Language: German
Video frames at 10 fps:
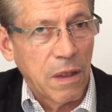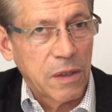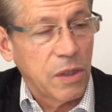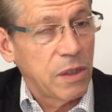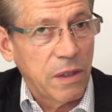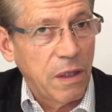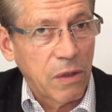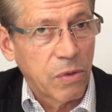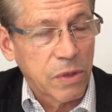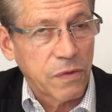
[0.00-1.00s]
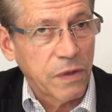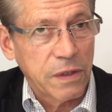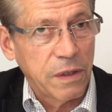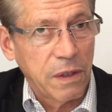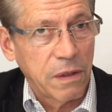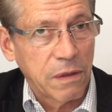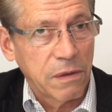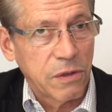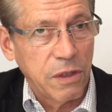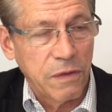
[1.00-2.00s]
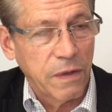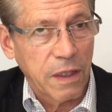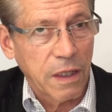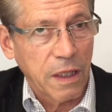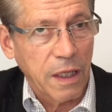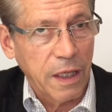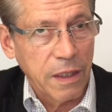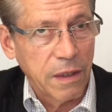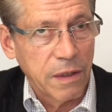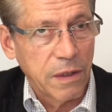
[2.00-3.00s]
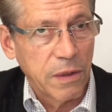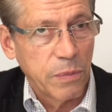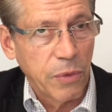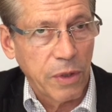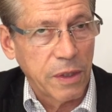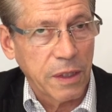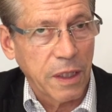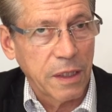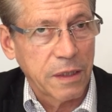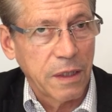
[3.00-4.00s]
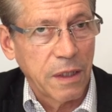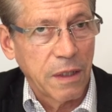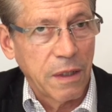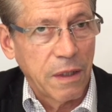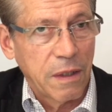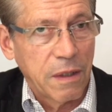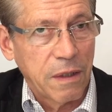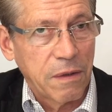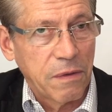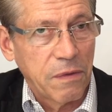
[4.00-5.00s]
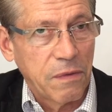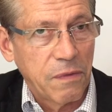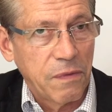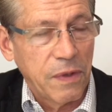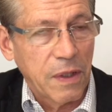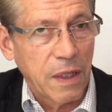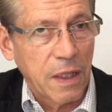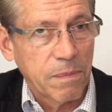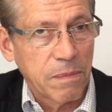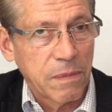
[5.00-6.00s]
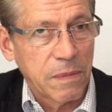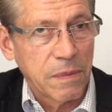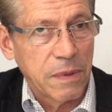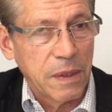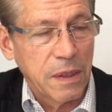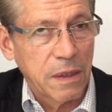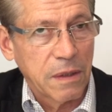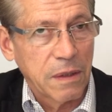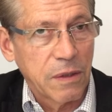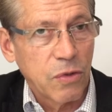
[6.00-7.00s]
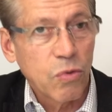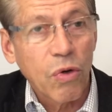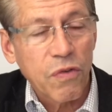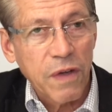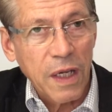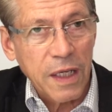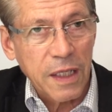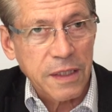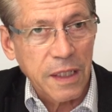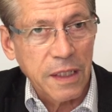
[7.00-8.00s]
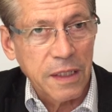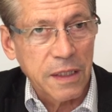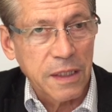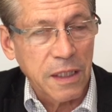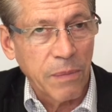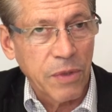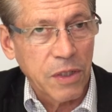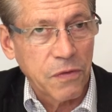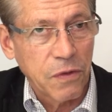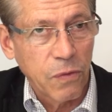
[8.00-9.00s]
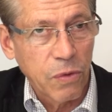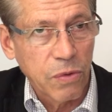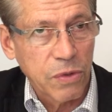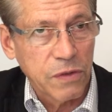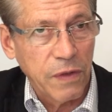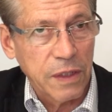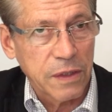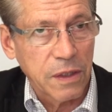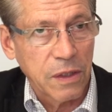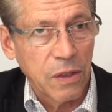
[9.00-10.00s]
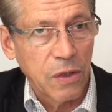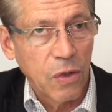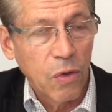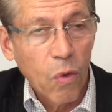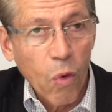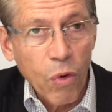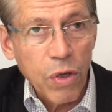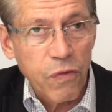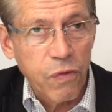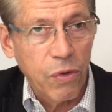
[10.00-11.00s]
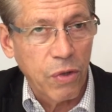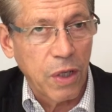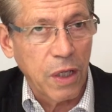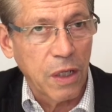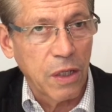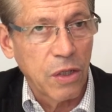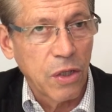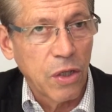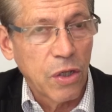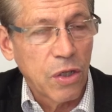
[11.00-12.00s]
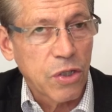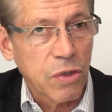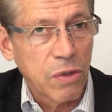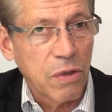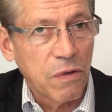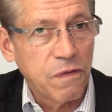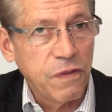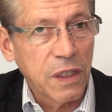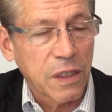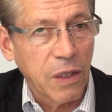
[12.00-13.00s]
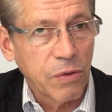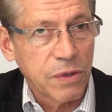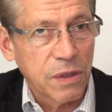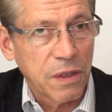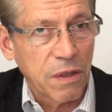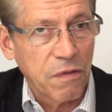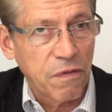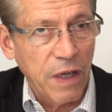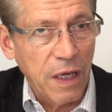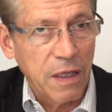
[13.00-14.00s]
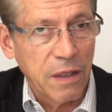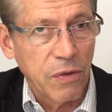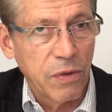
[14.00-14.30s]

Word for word: Also ich sehe kurzfristig schlichtweg keine äh, Möglichkeit. Äh, wir haben in der Notfallkartei des Amtes für Wohnungswesen ohne Flüchtlinge schon 4000 Fälle.